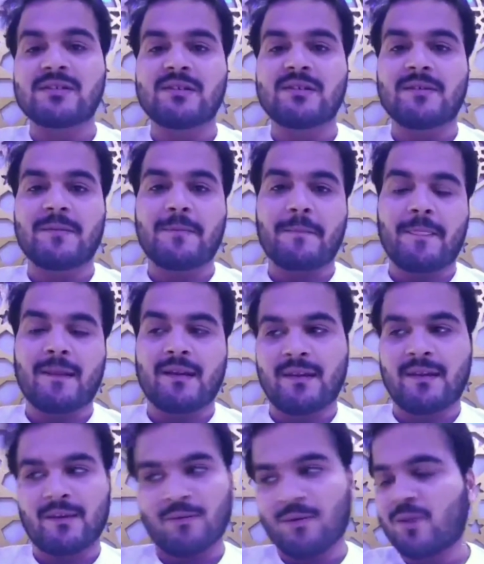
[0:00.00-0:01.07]
आज
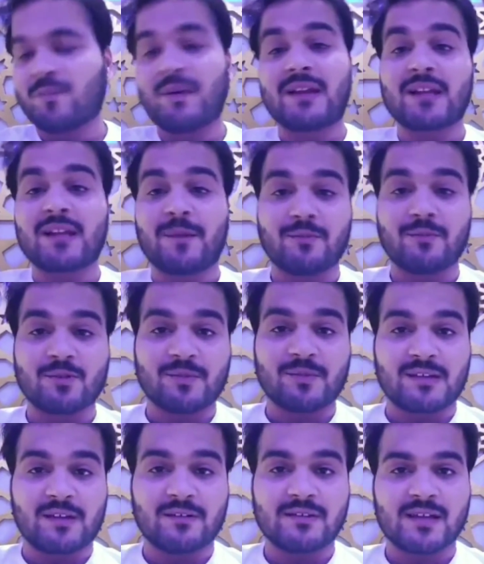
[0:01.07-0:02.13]
मैं एगो और बात आप
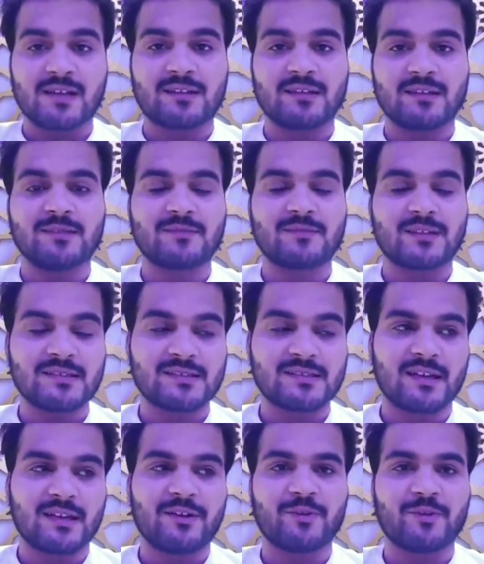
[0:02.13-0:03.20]
लोग बतावल हैं हम
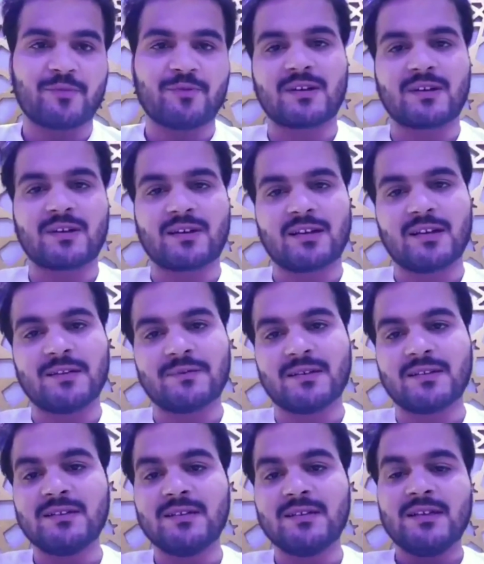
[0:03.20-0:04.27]
कई सारा इंटरव्यू में
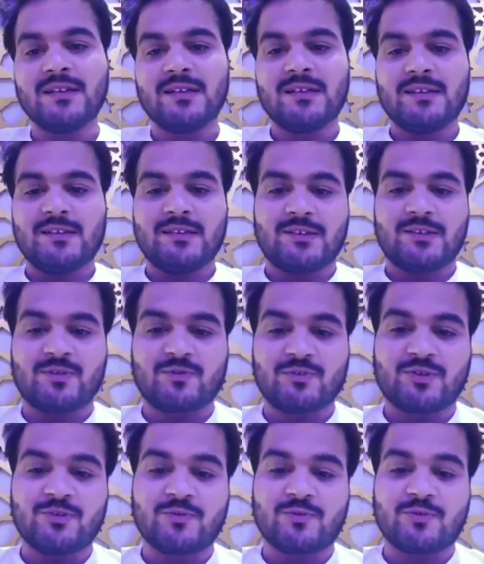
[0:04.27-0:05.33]
कले बनी
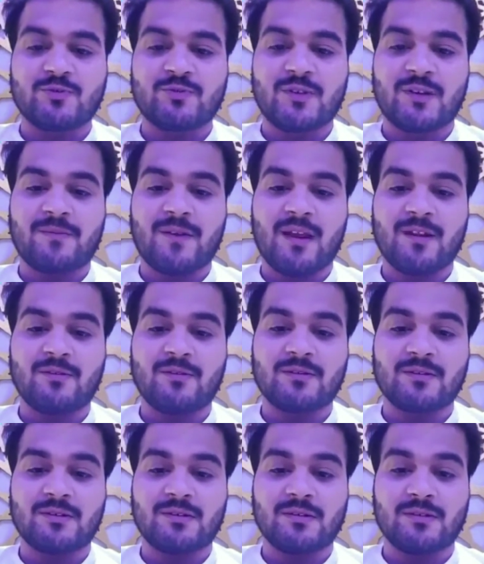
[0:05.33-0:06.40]
कि कुछ यूट्यूबर
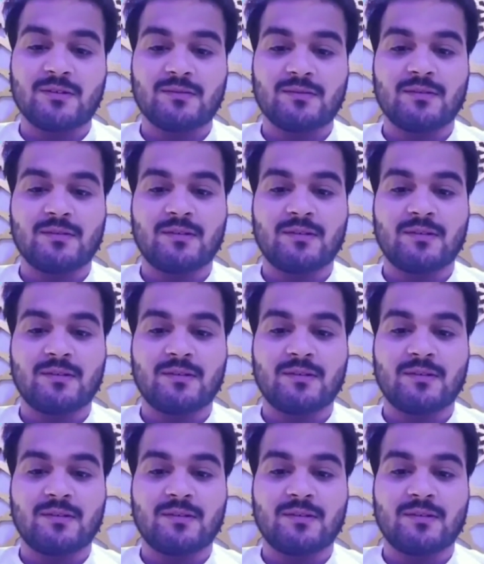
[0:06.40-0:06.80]
भाई लोग